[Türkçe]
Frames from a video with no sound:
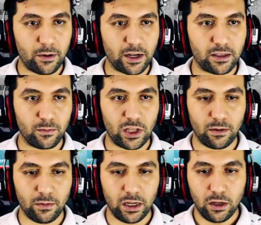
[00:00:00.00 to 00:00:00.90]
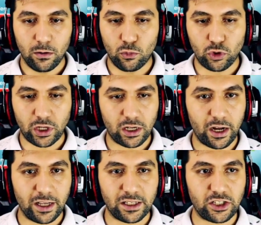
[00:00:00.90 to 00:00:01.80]
baktım değil mi? Buradaki
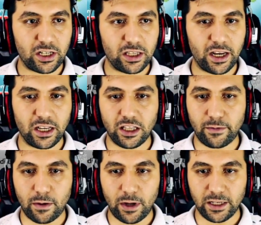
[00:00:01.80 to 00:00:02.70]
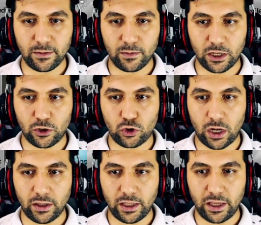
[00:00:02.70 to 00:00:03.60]
kaya saçarı direkt indirmem lazım da şu
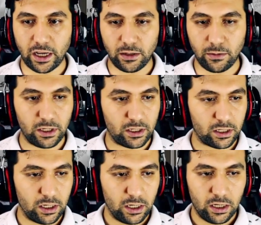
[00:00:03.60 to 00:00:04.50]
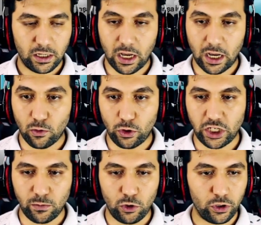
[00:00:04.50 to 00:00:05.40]
an herhangi bir yani
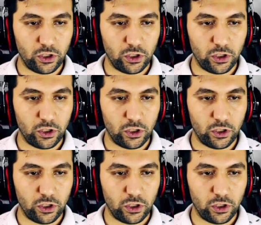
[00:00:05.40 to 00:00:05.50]
12 milyon